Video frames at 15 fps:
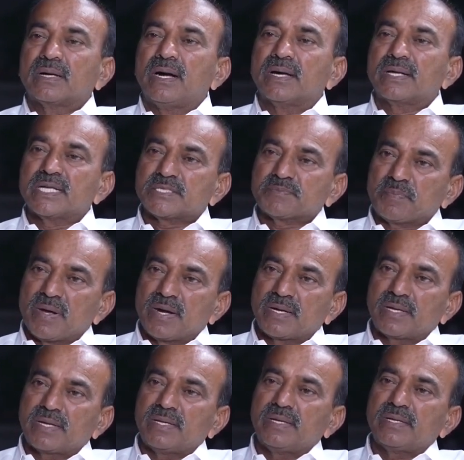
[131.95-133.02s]
కాంగ్రెస్
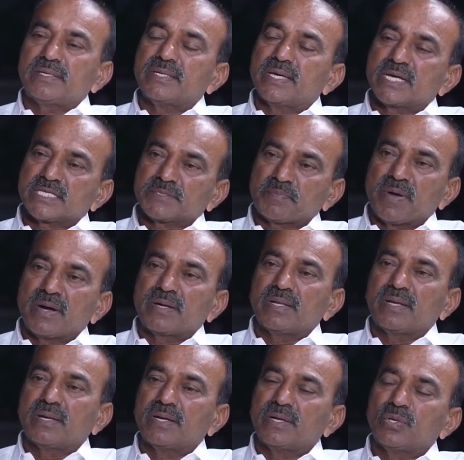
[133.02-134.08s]
పార్టీ టీఆర్ఎస్
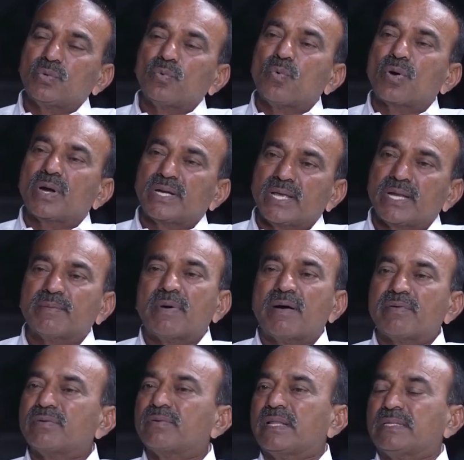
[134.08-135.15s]
పార్టీ రెండు ఒకటే అనే
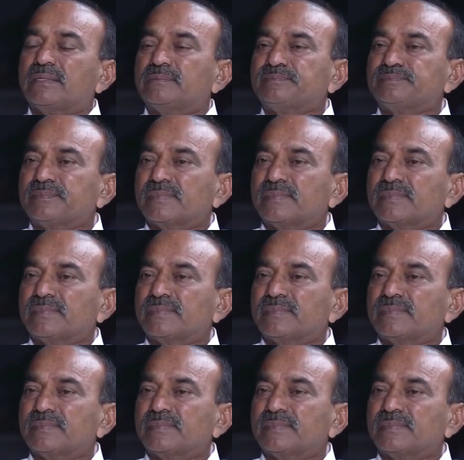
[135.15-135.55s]
భావన ఉన్నది